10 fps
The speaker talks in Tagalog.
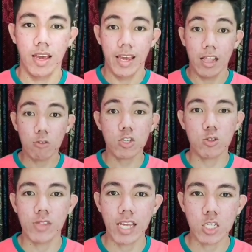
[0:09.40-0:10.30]
Hello
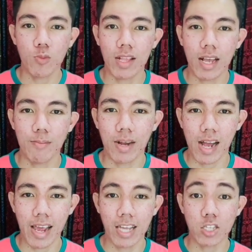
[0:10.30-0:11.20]
students, welcome back
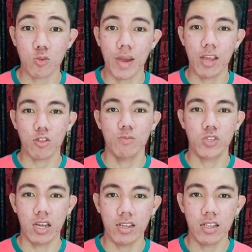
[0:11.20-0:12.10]
again to my YouTube
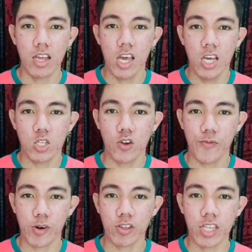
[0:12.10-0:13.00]
channel. So for
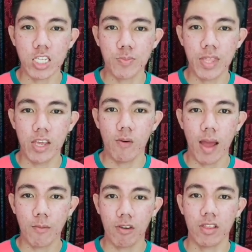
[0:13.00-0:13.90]
today's video, I'm
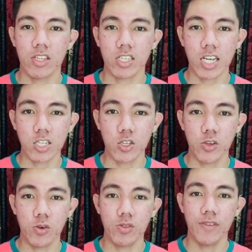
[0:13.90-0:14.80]
going to discuss to
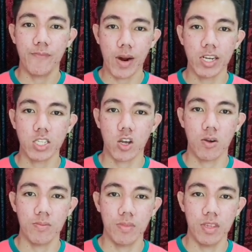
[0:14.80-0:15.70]
you the parts of
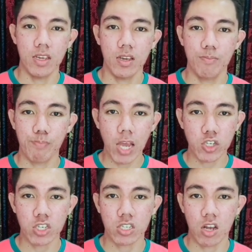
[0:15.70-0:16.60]
the
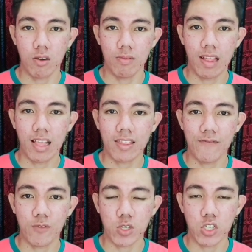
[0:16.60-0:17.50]
measures of relative
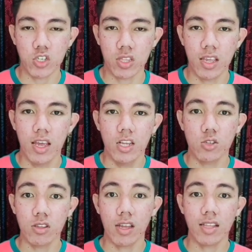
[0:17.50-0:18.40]
position. So
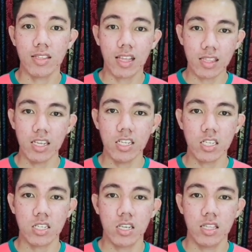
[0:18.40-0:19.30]
and that is
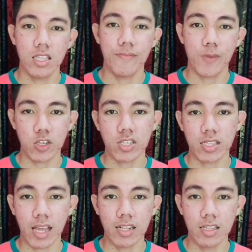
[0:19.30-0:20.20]
the
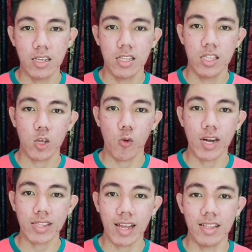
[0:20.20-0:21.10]
percentile, the
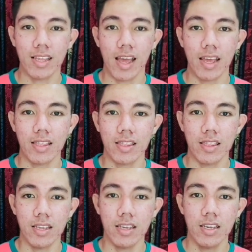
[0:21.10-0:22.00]
quartile, and
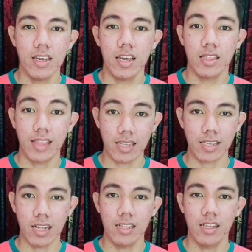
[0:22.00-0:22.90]
the
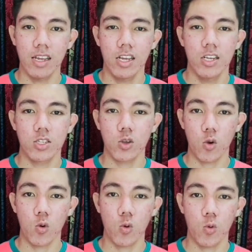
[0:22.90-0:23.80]
decile.
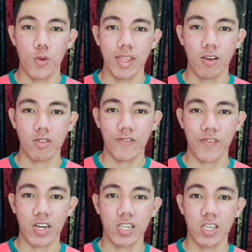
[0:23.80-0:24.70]
So without a
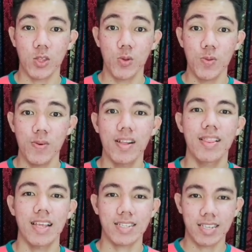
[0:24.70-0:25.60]
further ado,
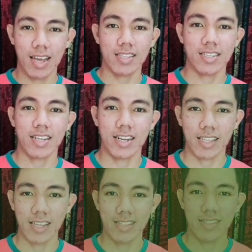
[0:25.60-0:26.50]
let's get started.
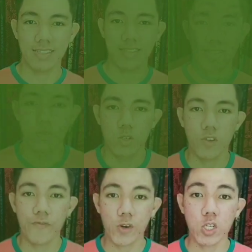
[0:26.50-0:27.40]
So
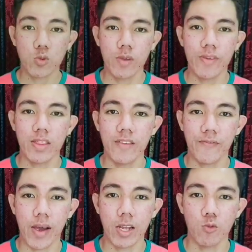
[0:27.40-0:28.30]
first, we will
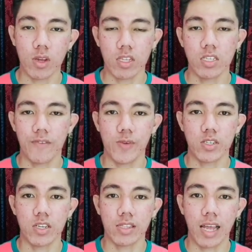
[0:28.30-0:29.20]
define what is a
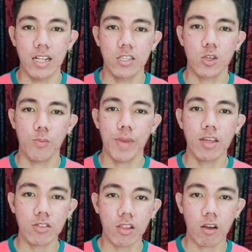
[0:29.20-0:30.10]
percentile. So meron
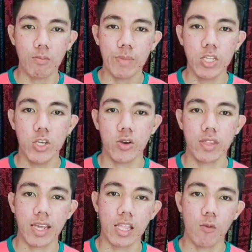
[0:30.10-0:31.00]
na akong video na
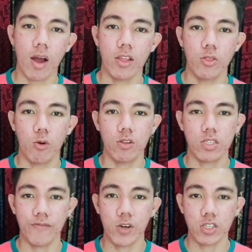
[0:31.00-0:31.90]
ginawa doon sa
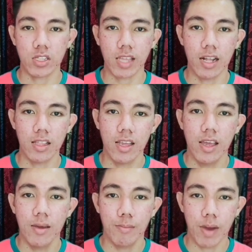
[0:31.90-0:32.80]
percentile.
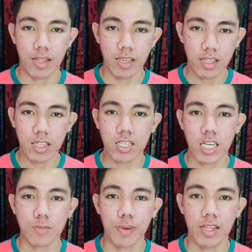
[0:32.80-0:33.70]
But, i-discuss
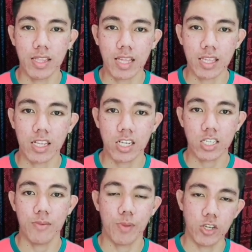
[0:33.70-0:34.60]
pa rin natin
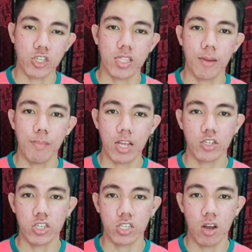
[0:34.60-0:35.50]
kasi part siya ng
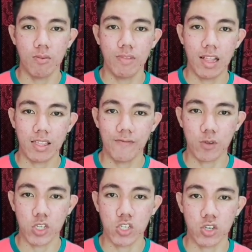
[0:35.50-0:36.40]
measures of relative
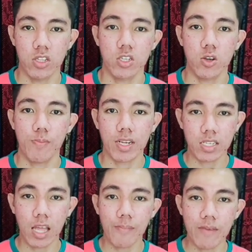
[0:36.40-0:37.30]
position. So, pag
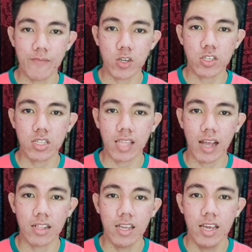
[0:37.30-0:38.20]
sinabing
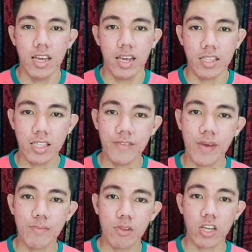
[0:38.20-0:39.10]
percentile, i-divide
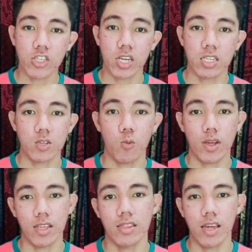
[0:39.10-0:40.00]
mo lang siya sa
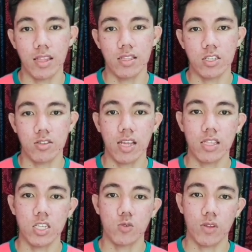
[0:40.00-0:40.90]
100. So, that
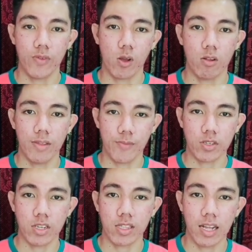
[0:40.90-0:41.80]
is what we call the
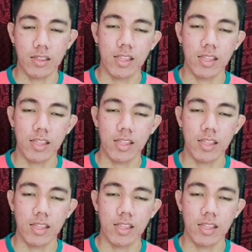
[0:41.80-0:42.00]
percentile.